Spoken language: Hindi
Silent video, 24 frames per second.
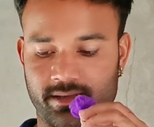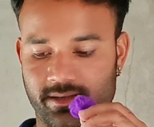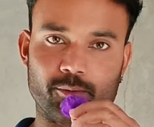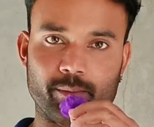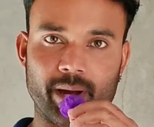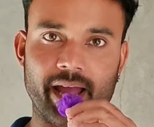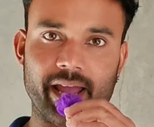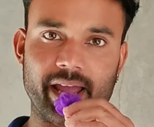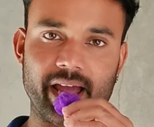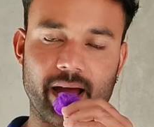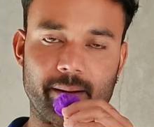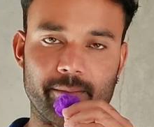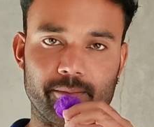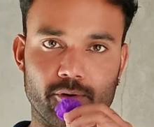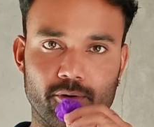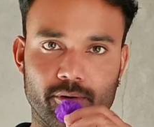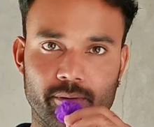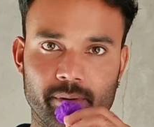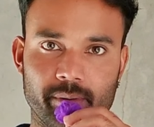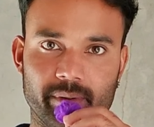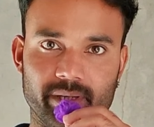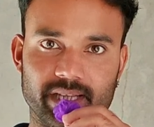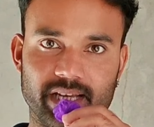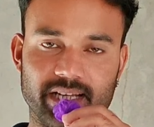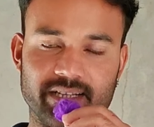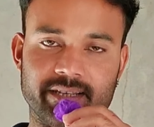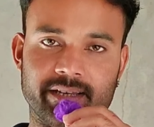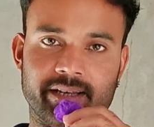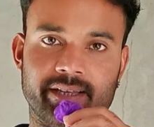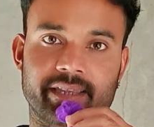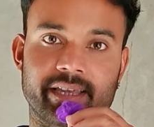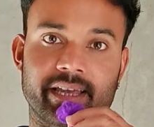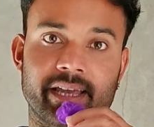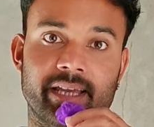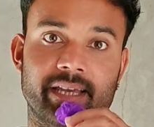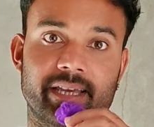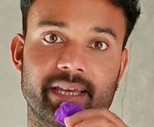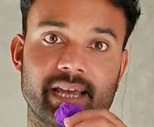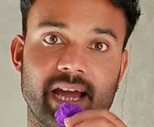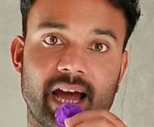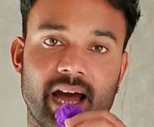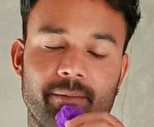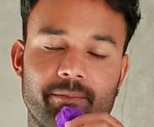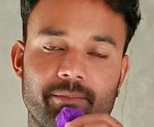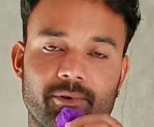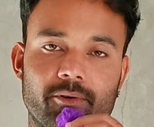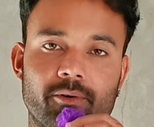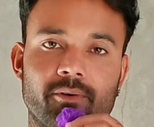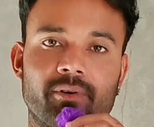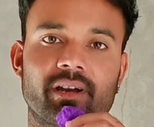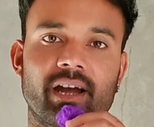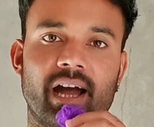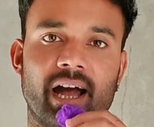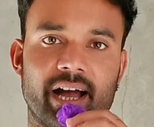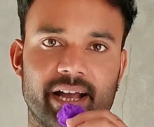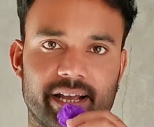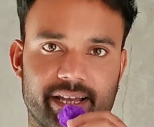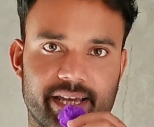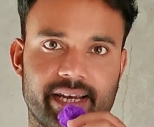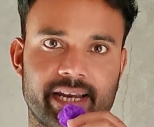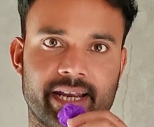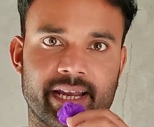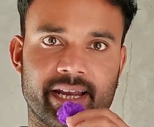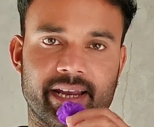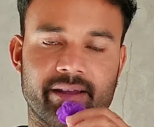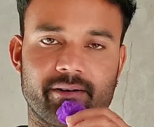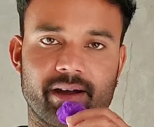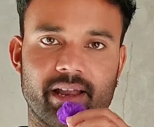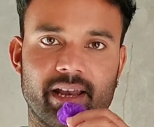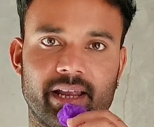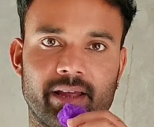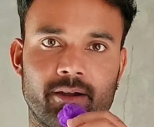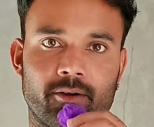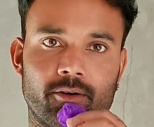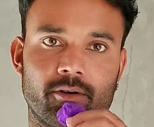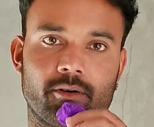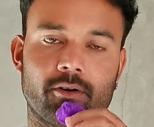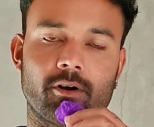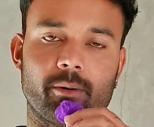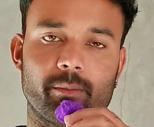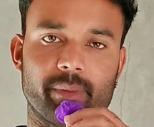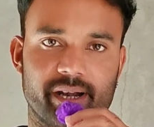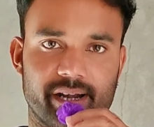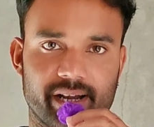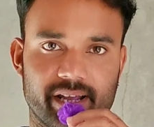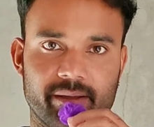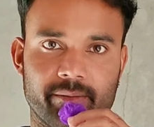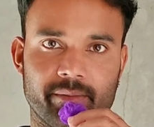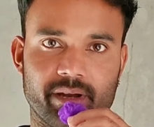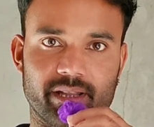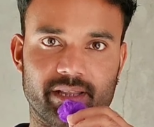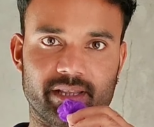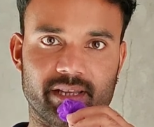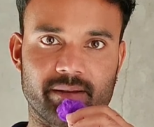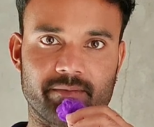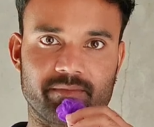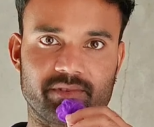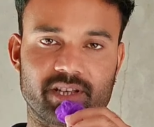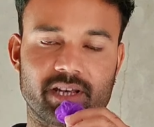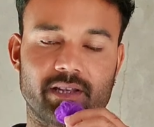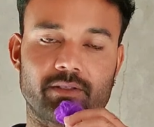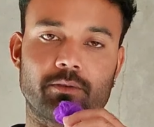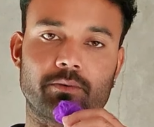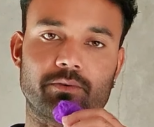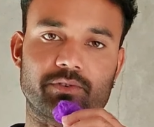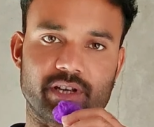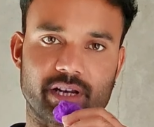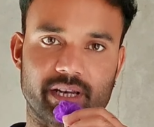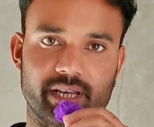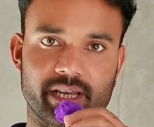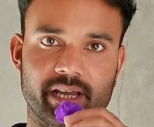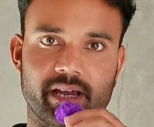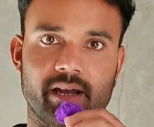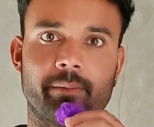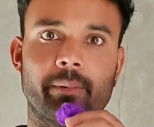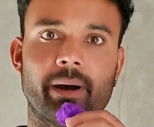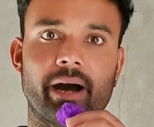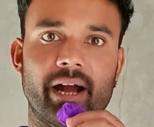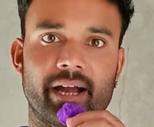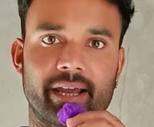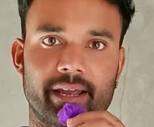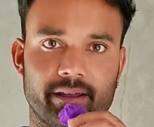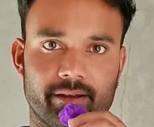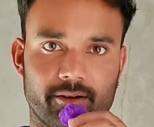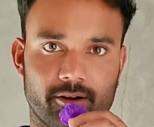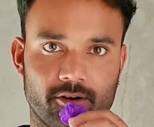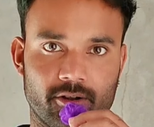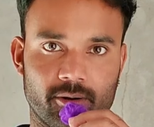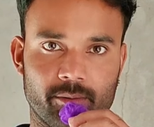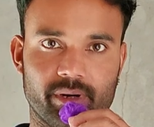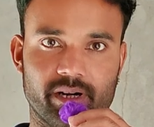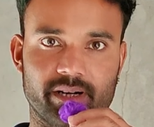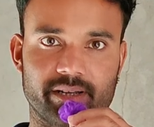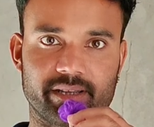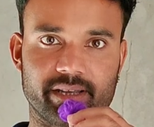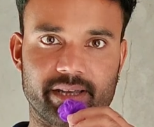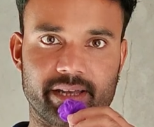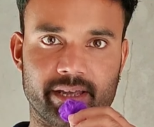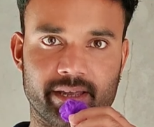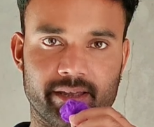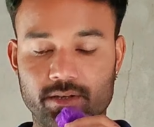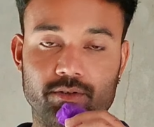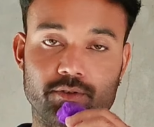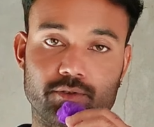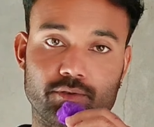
तो भाई आप लोग भी बता सकते हैं कि आप लोग कहाँ के रहने वाले हों कमेंट के माध्यम से तो चलिए अब आगे और बढ़ते हैं